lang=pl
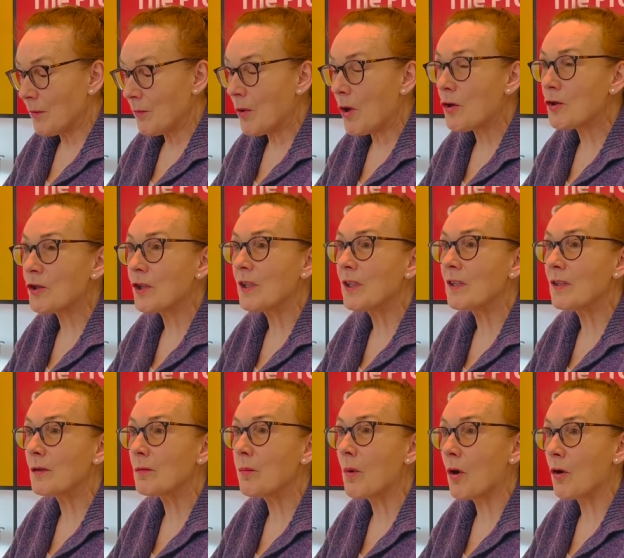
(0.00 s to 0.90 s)
może ich
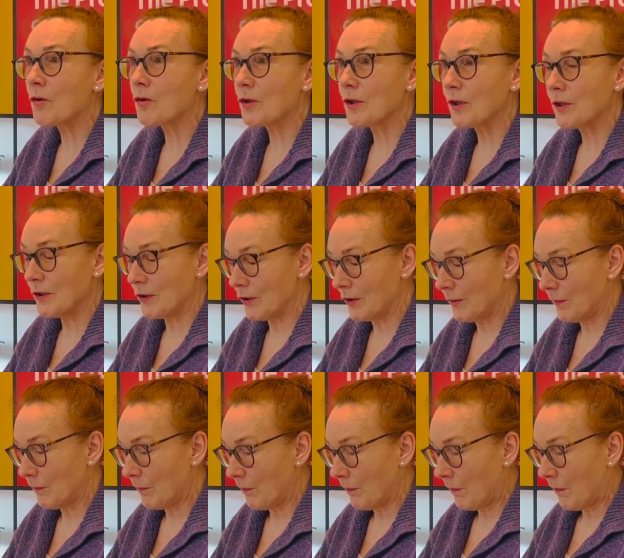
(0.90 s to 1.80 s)
złożyć.
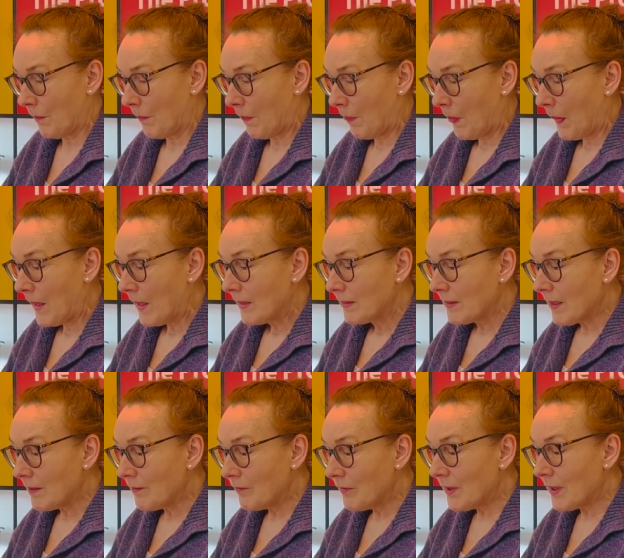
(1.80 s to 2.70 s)

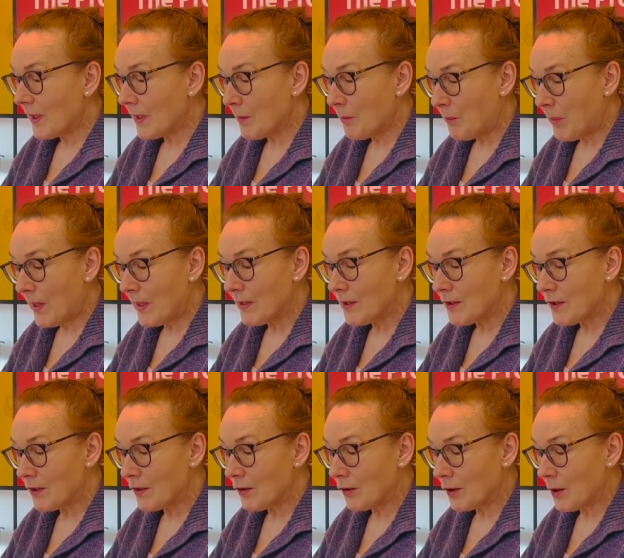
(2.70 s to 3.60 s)
Ten wicher
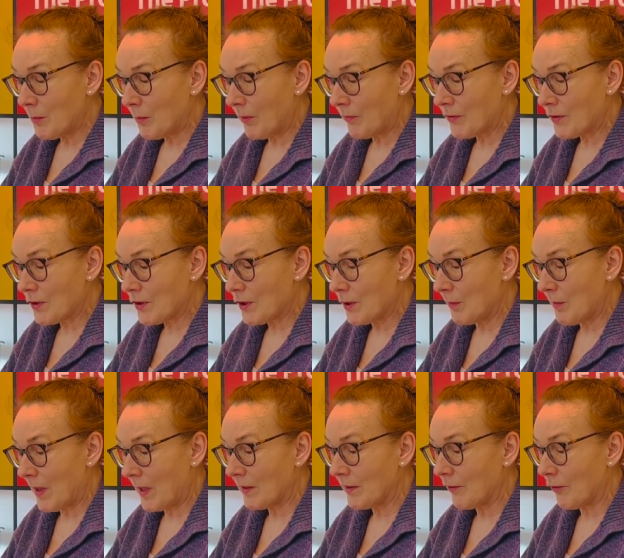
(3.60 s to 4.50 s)
pędzi go
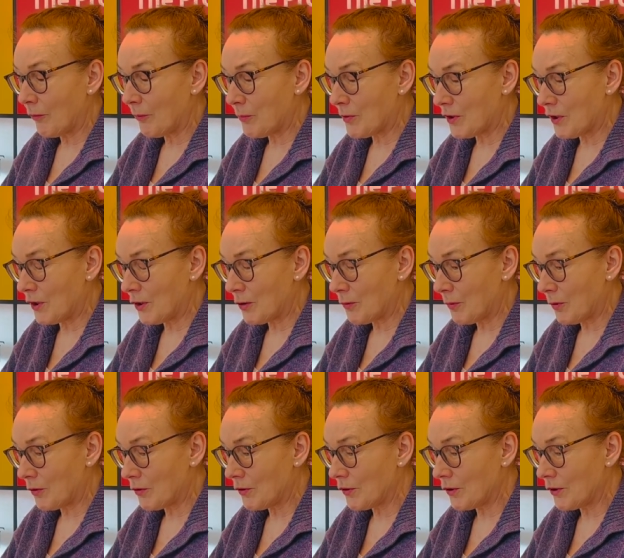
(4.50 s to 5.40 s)
niepowstrzymanie w
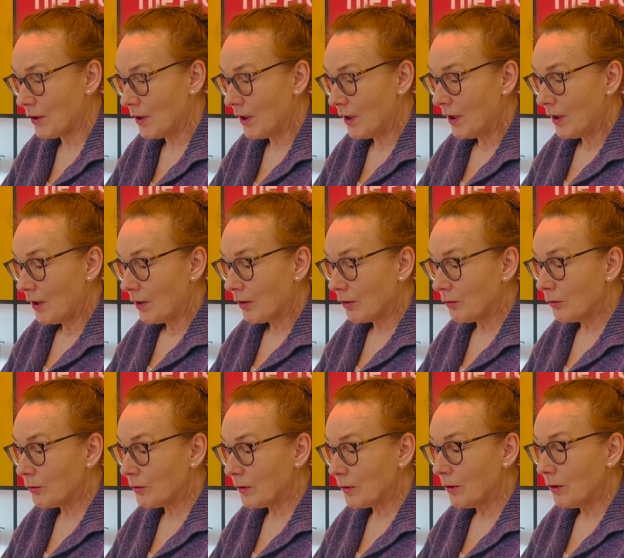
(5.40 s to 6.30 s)
przyszłość,
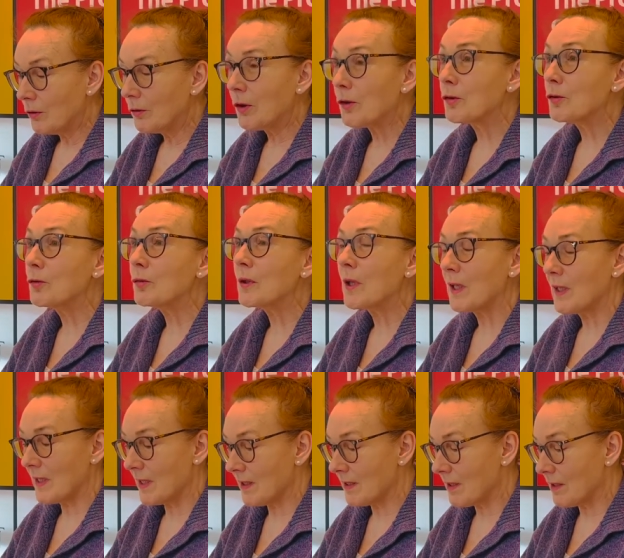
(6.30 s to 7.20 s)
do której
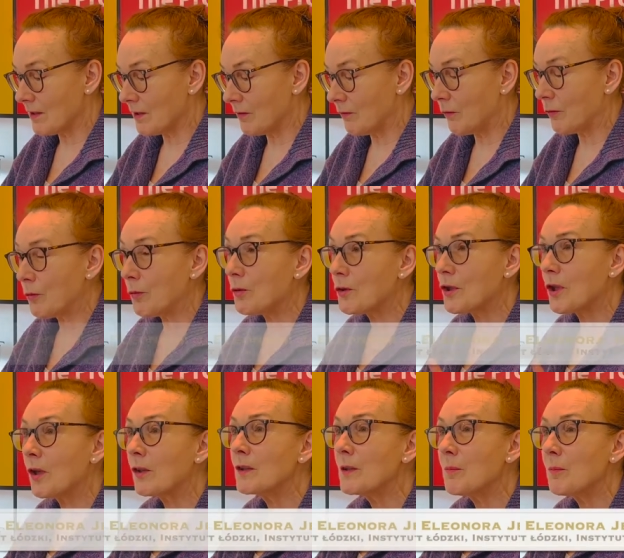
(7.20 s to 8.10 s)
jest
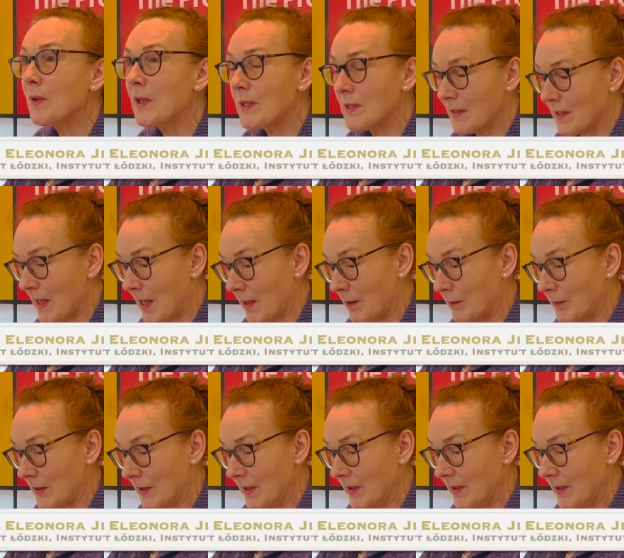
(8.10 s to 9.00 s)
zwrócony
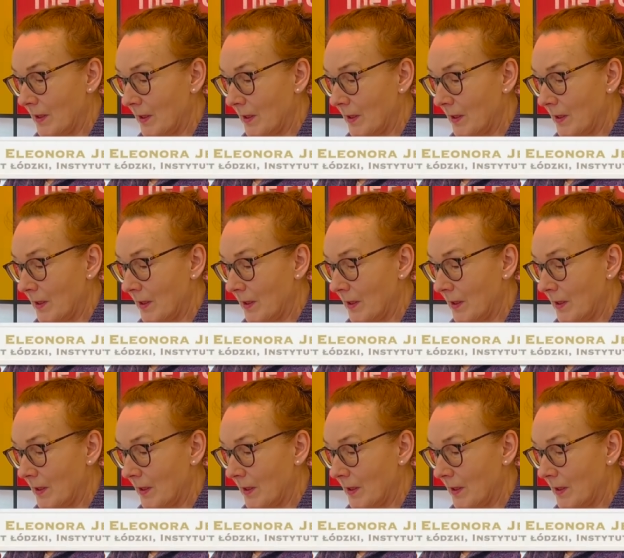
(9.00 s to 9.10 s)
plecami –